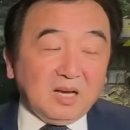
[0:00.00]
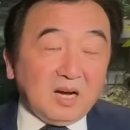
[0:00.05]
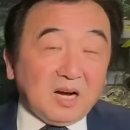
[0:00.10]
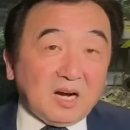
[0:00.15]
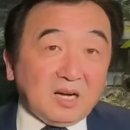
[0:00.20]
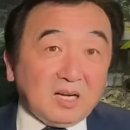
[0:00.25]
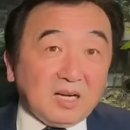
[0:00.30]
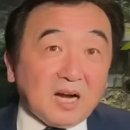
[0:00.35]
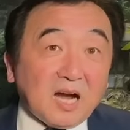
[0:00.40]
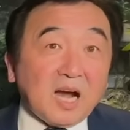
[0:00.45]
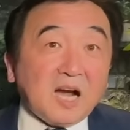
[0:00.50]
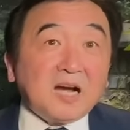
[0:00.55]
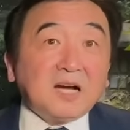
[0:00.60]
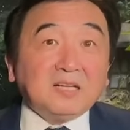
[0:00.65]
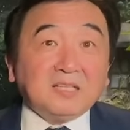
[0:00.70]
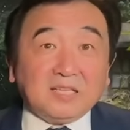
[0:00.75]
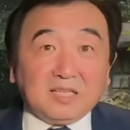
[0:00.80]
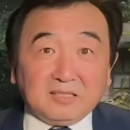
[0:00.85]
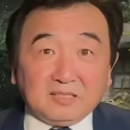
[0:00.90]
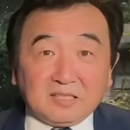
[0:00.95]
二零二
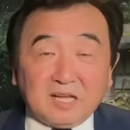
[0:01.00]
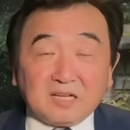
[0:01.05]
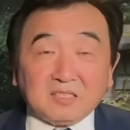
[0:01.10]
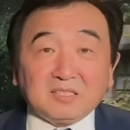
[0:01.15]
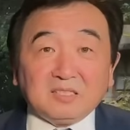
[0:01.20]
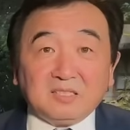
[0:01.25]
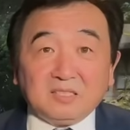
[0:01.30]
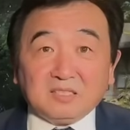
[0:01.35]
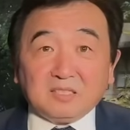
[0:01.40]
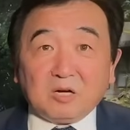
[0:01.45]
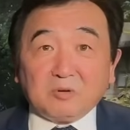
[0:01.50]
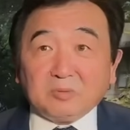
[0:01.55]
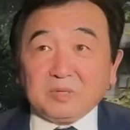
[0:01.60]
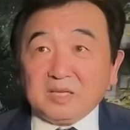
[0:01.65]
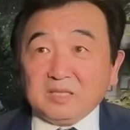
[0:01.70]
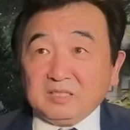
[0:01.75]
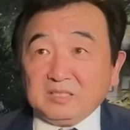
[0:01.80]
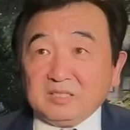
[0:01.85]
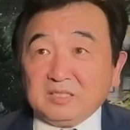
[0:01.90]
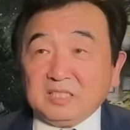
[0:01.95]
二年当时的照
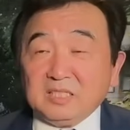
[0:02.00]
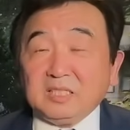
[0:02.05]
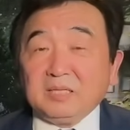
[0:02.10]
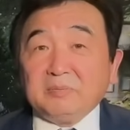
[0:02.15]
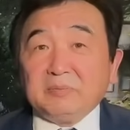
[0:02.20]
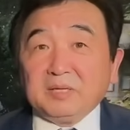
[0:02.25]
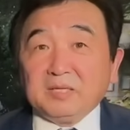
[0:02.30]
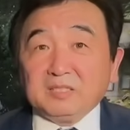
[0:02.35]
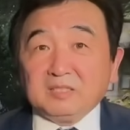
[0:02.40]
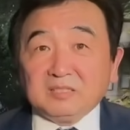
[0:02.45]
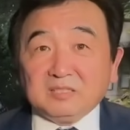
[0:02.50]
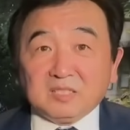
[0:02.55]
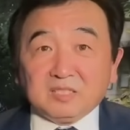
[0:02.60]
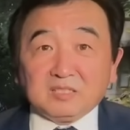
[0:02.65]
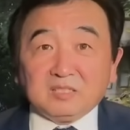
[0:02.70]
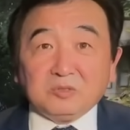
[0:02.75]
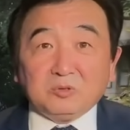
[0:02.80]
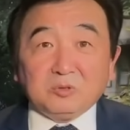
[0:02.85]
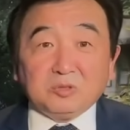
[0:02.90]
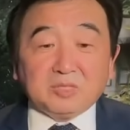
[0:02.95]
片，习近平、
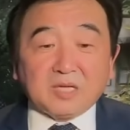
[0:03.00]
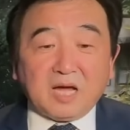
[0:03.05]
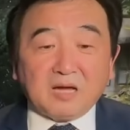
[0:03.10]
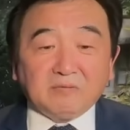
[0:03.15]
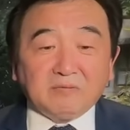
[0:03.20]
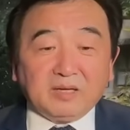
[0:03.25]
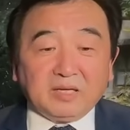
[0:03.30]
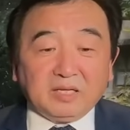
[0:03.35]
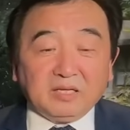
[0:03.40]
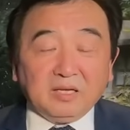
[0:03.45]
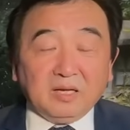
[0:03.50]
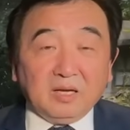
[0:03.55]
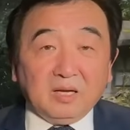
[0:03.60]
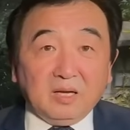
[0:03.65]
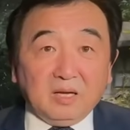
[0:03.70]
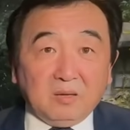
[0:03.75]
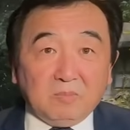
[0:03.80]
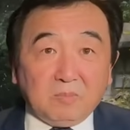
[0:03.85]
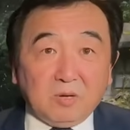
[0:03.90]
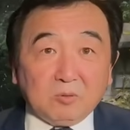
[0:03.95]
政治局常委，
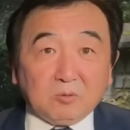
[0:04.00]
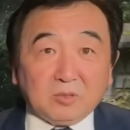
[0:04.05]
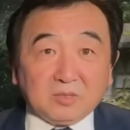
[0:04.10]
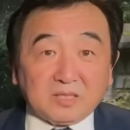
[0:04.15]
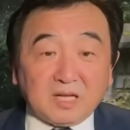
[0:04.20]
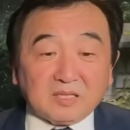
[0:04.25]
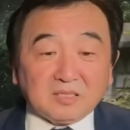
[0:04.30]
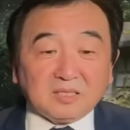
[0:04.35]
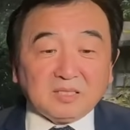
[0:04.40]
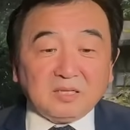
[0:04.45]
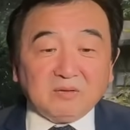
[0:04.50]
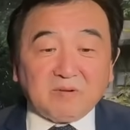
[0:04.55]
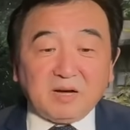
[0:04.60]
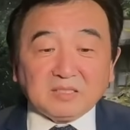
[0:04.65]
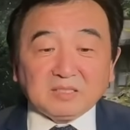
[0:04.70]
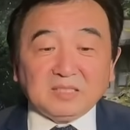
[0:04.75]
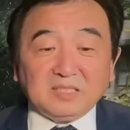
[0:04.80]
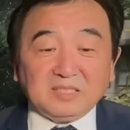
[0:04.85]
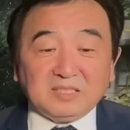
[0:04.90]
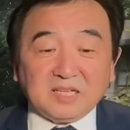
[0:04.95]
包括当时的
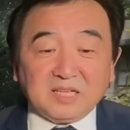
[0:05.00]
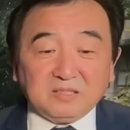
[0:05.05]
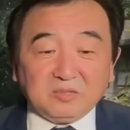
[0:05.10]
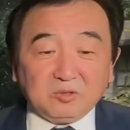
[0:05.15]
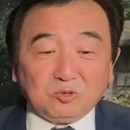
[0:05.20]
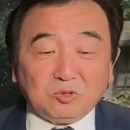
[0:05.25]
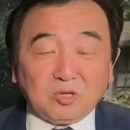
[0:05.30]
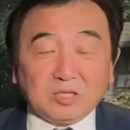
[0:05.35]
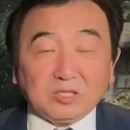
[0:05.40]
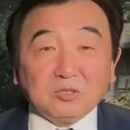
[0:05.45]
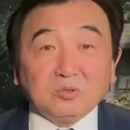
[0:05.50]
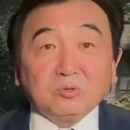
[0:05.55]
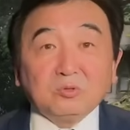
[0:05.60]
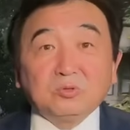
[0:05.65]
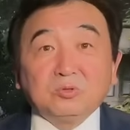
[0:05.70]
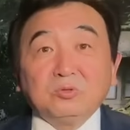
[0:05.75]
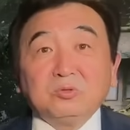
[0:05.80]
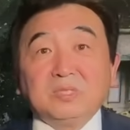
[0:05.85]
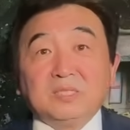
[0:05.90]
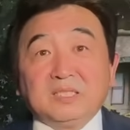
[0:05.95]
王岐山，全都
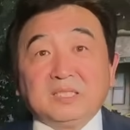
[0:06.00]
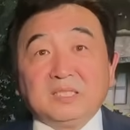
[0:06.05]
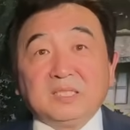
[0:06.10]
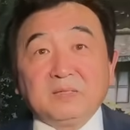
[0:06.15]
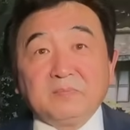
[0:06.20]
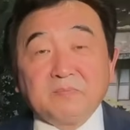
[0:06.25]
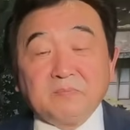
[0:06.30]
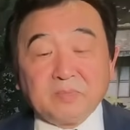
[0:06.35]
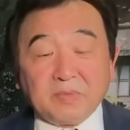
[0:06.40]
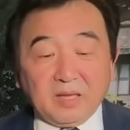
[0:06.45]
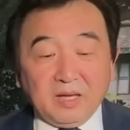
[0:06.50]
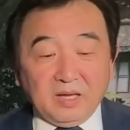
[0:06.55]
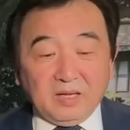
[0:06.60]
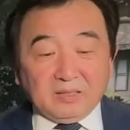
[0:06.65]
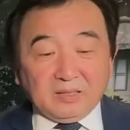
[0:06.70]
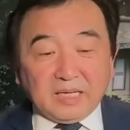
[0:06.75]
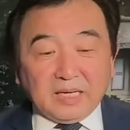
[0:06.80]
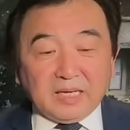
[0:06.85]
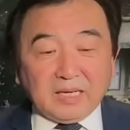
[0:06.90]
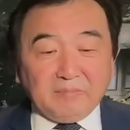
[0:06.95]
出席了。
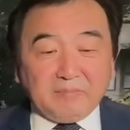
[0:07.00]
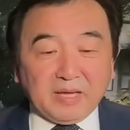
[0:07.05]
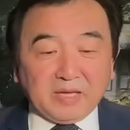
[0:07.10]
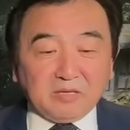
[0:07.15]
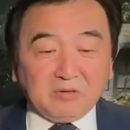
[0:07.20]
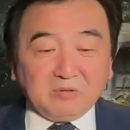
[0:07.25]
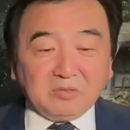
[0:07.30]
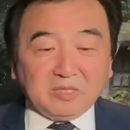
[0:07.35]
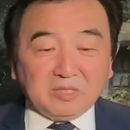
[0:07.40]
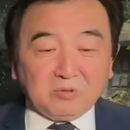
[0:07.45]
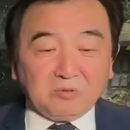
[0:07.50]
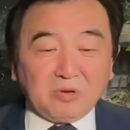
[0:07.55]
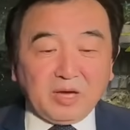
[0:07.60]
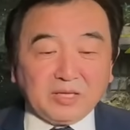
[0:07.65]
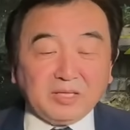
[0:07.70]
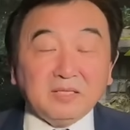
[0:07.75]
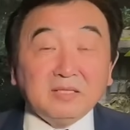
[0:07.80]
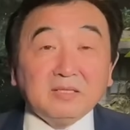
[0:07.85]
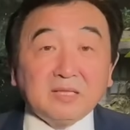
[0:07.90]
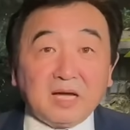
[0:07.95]
那里面有一个
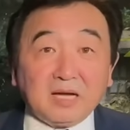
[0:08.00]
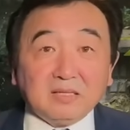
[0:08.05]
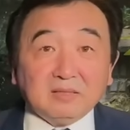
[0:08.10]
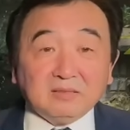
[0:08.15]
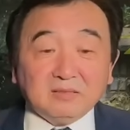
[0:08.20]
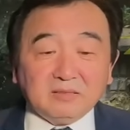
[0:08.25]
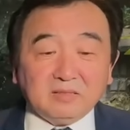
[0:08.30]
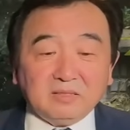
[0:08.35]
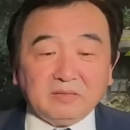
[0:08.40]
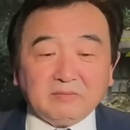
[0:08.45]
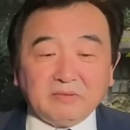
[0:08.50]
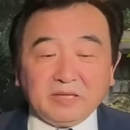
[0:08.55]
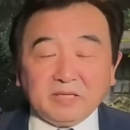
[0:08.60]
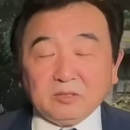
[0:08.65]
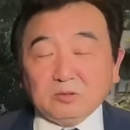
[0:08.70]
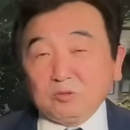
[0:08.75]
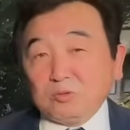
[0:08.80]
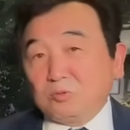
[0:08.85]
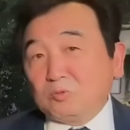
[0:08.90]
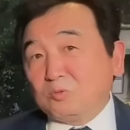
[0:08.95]
原因呢，因
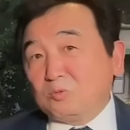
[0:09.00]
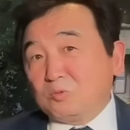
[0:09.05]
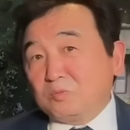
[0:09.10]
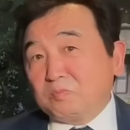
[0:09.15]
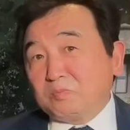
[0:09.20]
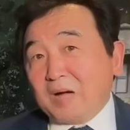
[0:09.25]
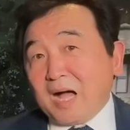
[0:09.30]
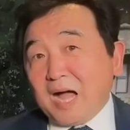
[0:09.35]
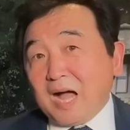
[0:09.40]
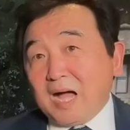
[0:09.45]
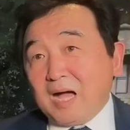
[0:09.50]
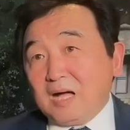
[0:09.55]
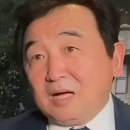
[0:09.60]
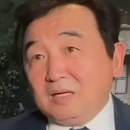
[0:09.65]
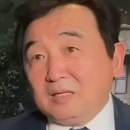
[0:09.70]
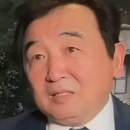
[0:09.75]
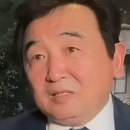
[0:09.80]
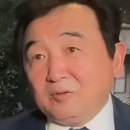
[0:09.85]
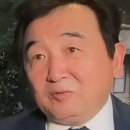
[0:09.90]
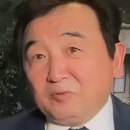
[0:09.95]
为中共把
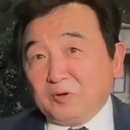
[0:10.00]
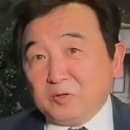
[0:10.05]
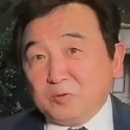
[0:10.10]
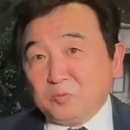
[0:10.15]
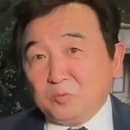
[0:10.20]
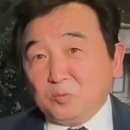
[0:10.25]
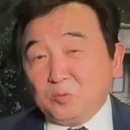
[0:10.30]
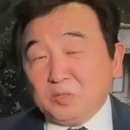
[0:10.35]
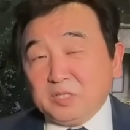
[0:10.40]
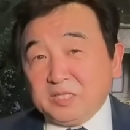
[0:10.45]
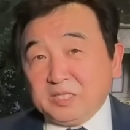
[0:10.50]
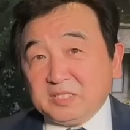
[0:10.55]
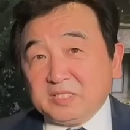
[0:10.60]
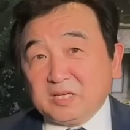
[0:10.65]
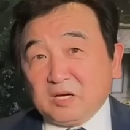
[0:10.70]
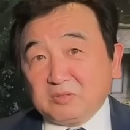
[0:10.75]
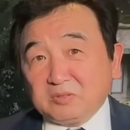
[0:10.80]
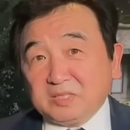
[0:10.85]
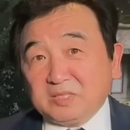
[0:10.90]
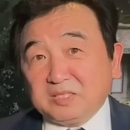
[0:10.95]
逢五一
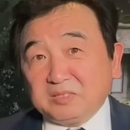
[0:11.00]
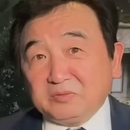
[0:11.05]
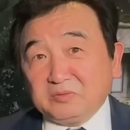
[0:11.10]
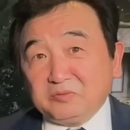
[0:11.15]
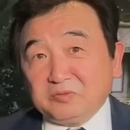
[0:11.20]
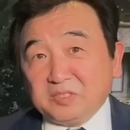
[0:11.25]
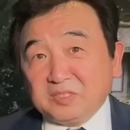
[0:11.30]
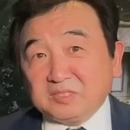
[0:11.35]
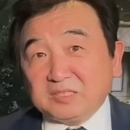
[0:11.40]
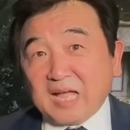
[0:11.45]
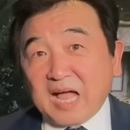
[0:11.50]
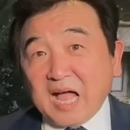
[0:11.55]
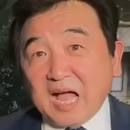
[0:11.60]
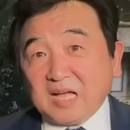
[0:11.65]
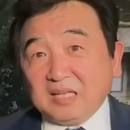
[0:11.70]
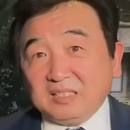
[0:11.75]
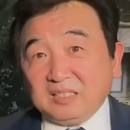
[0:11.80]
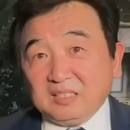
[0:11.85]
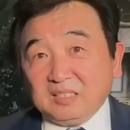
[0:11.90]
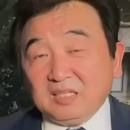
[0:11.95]
小庆、逢大
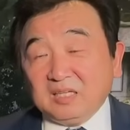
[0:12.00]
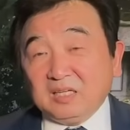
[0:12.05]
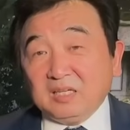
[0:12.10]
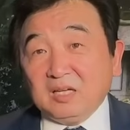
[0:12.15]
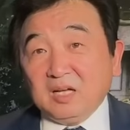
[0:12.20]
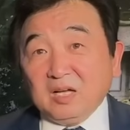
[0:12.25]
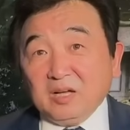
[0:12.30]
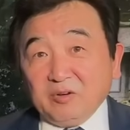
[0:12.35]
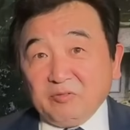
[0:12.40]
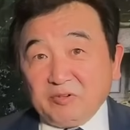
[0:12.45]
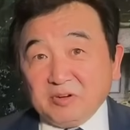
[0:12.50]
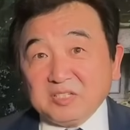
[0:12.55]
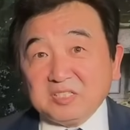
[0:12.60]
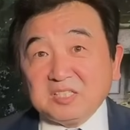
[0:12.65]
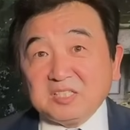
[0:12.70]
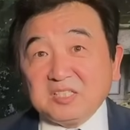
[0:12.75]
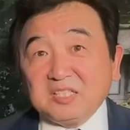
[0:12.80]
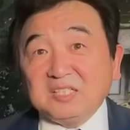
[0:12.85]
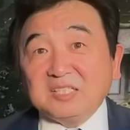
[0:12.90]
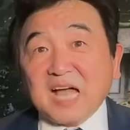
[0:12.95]
呃逢
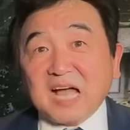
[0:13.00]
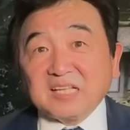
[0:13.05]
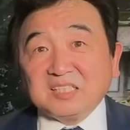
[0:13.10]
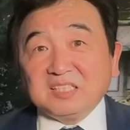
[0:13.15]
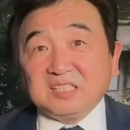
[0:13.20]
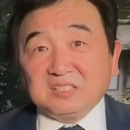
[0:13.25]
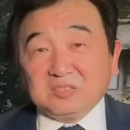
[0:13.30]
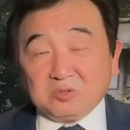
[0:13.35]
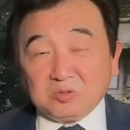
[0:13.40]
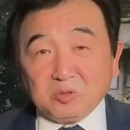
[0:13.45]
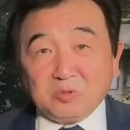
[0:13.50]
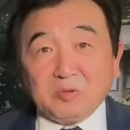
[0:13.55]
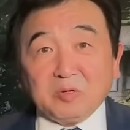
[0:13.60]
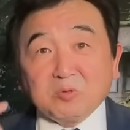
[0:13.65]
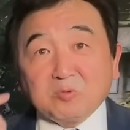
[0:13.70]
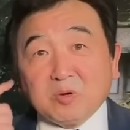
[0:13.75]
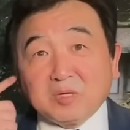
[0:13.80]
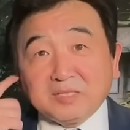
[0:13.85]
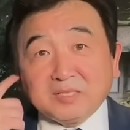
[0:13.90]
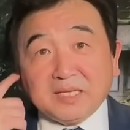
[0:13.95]
十一大庆作为
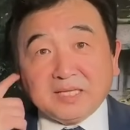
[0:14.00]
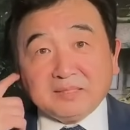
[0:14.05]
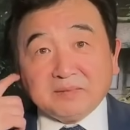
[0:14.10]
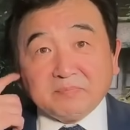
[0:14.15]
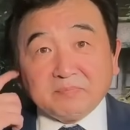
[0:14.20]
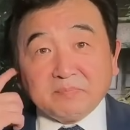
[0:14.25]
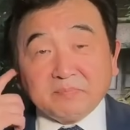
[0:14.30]
关键